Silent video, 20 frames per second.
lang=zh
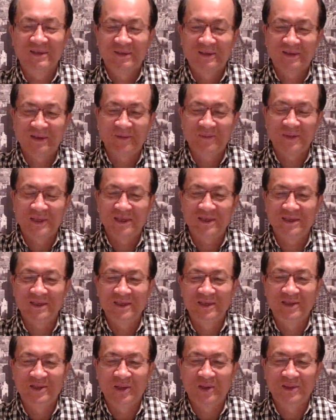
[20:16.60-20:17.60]
咱们
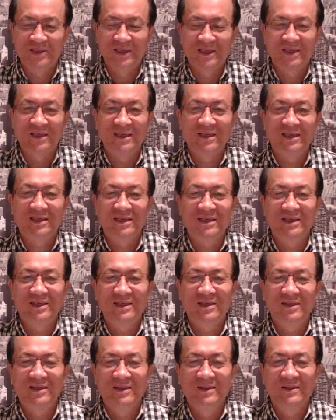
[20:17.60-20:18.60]
移交这个
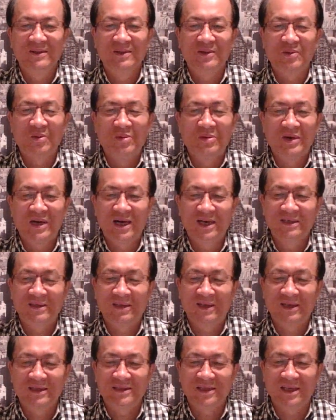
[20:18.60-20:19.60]
公安
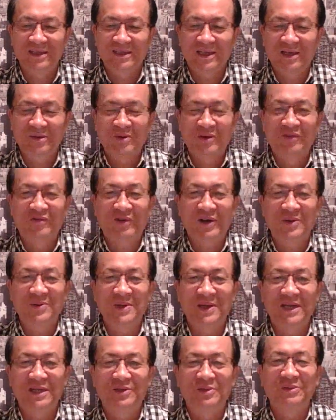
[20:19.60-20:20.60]
呐、检察院、法
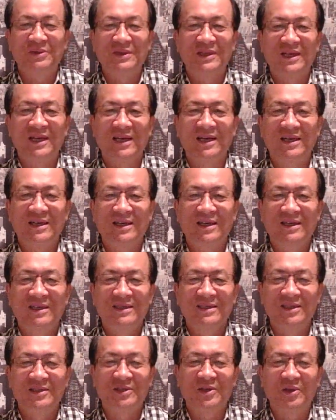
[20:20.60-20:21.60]
院来处理啊。
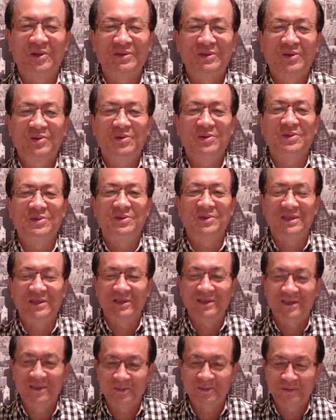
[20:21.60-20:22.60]
这饺子过去是个
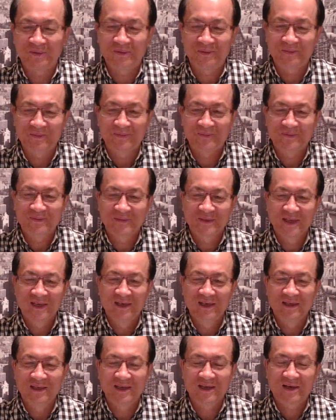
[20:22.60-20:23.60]
进步。
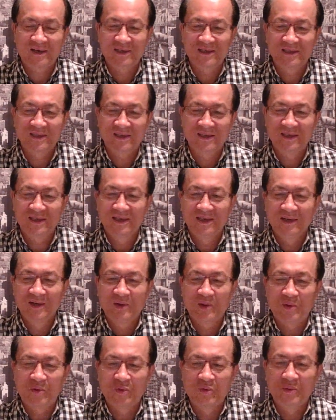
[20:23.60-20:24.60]
第二个呢，
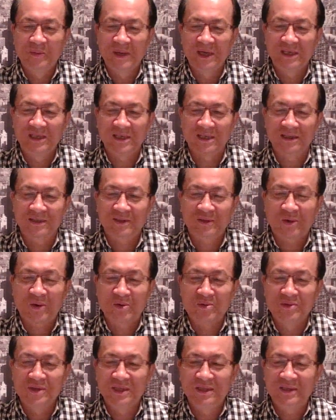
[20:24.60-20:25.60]
湖北省
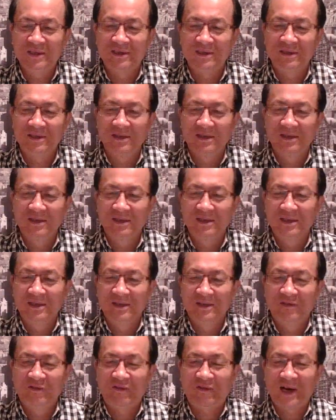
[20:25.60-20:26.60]
同济
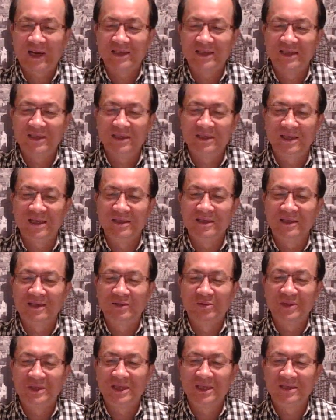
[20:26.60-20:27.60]
法医鉴定
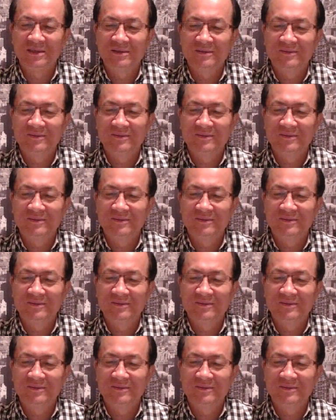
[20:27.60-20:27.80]
中心。